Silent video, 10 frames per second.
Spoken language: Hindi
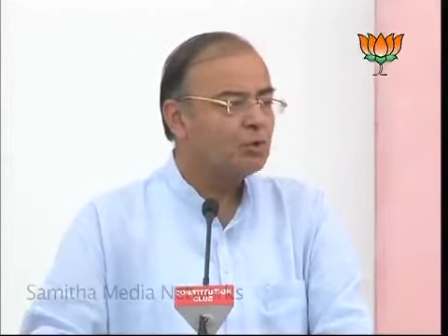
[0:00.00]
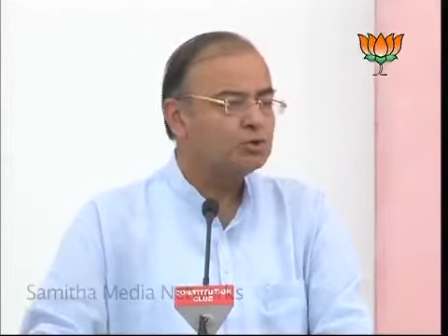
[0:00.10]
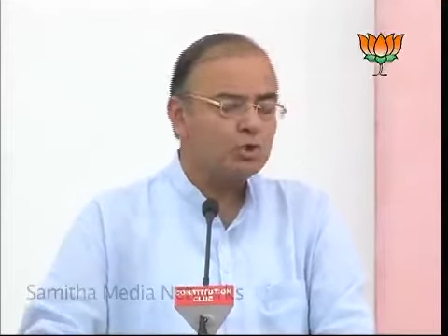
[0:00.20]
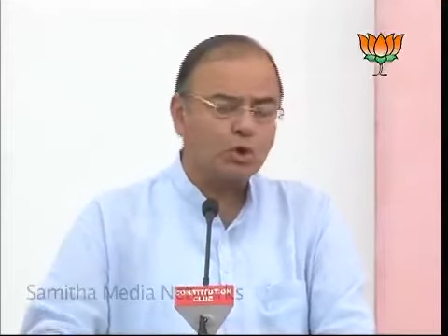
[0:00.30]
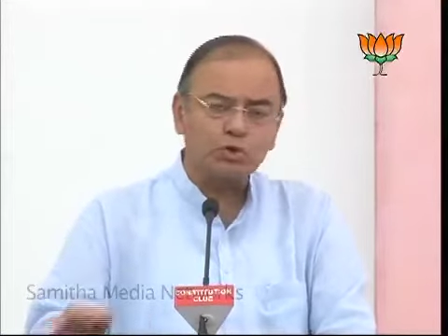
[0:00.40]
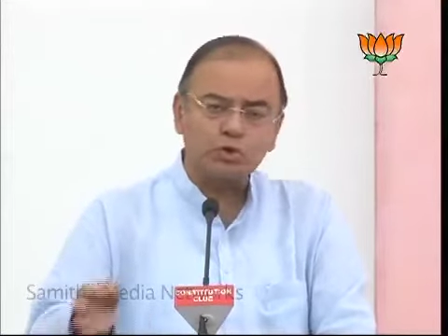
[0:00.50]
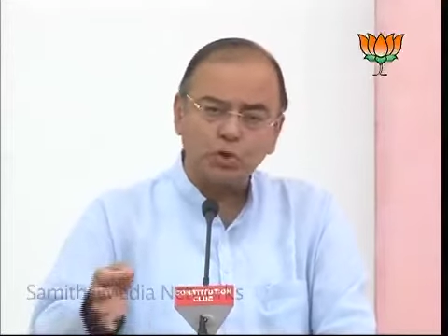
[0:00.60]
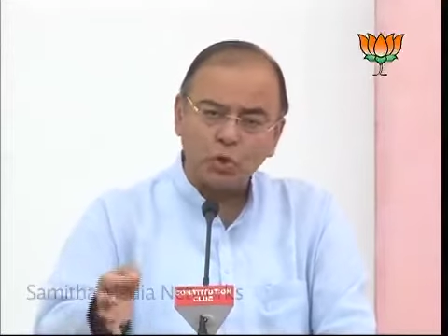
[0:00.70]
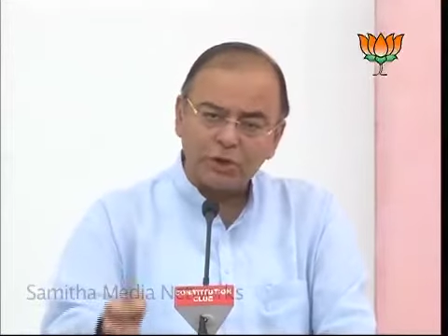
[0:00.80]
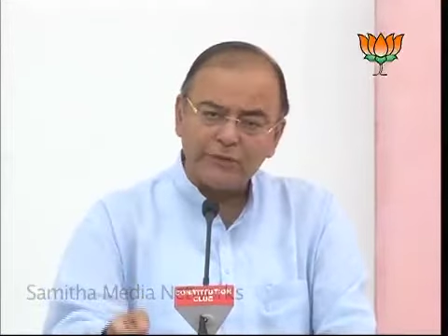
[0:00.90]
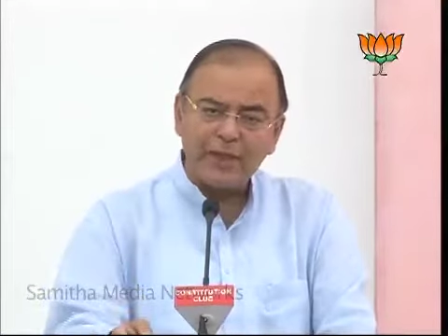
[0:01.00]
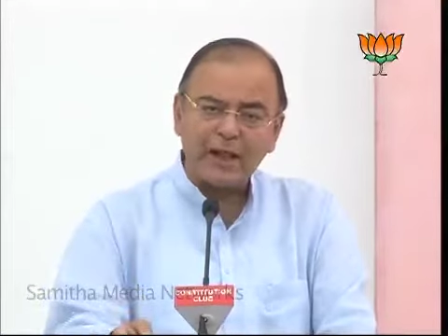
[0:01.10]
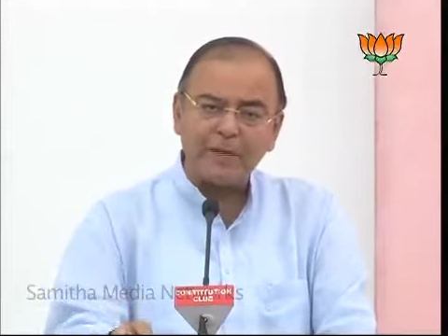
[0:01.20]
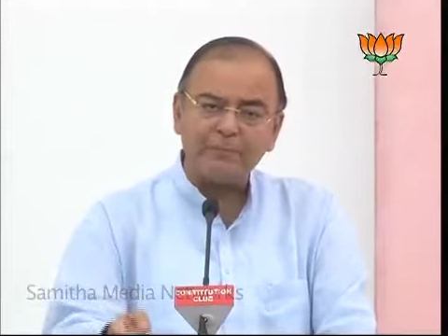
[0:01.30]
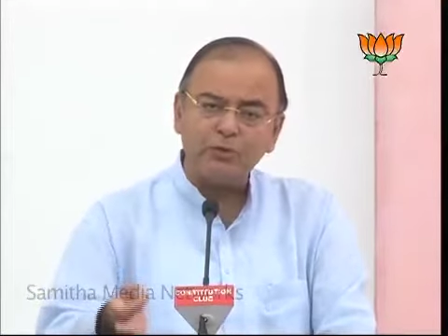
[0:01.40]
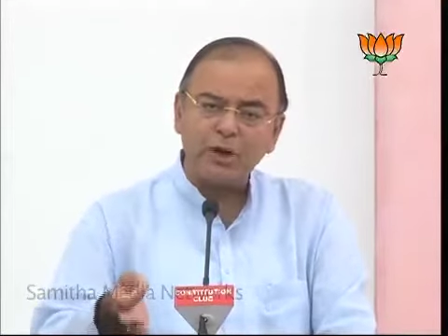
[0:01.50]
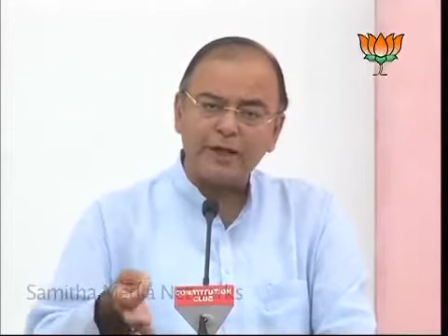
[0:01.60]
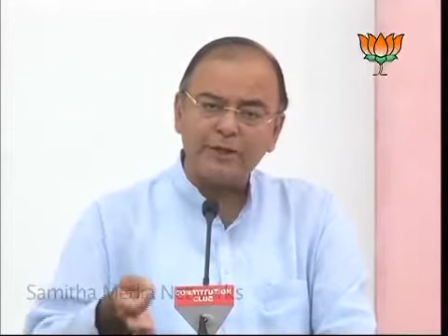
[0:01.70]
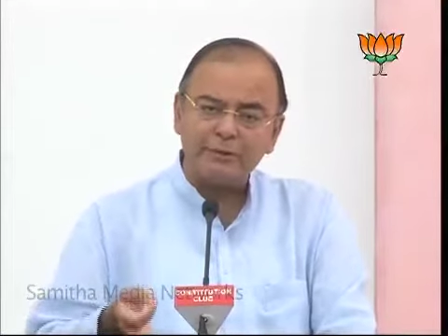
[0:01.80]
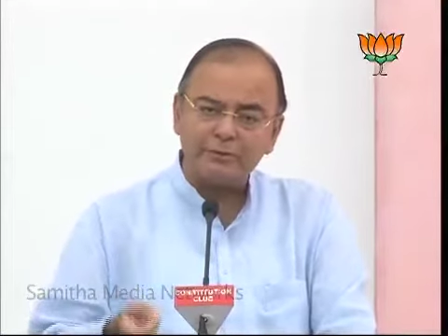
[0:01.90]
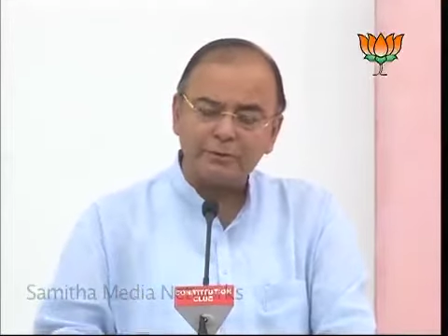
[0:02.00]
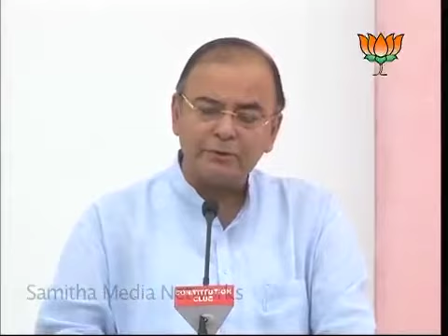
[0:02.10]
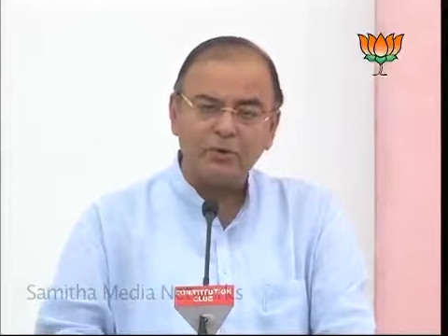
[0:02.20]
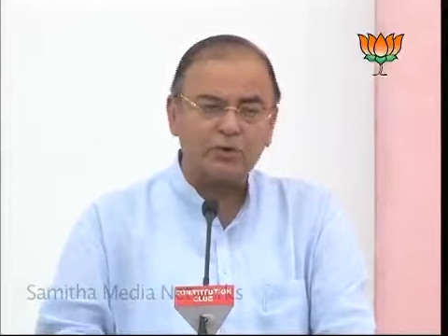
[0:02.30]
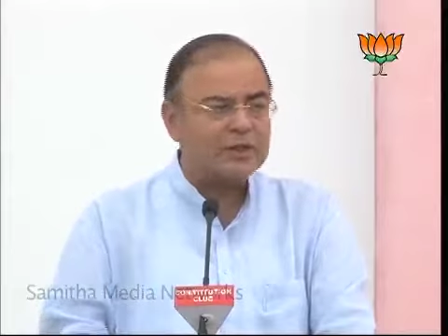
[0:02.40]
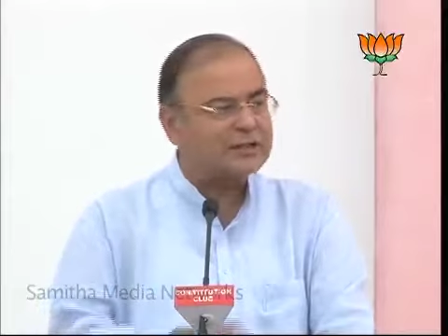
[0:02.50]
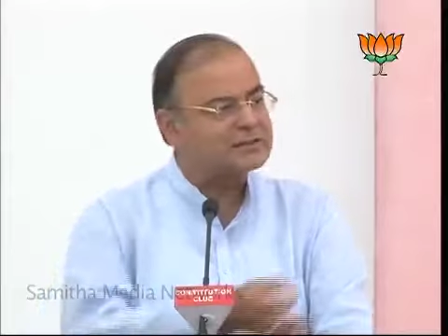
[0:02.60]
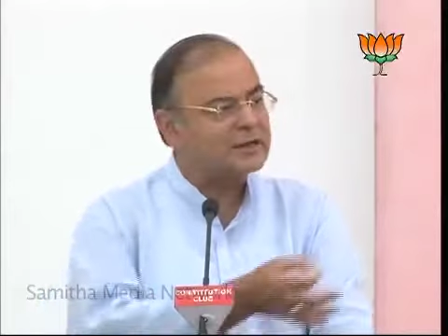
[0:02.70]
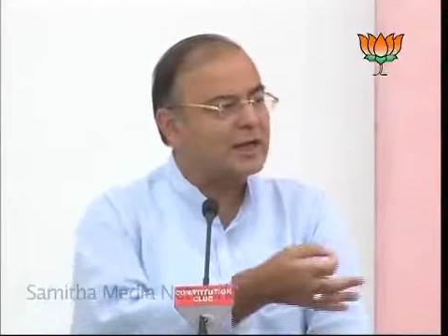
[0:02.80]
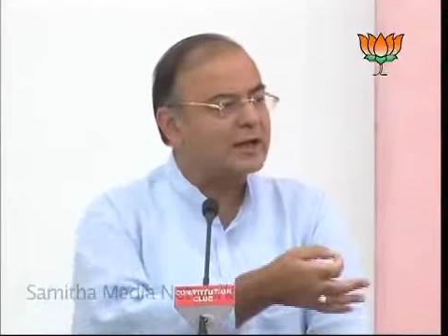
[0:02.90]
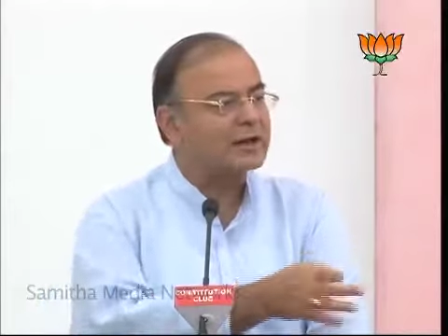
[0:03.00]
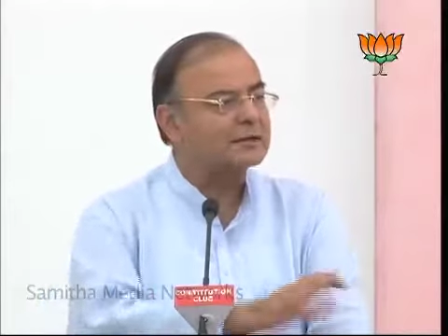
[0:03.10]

उसको तोड़ने का पूरा योगदान सरकार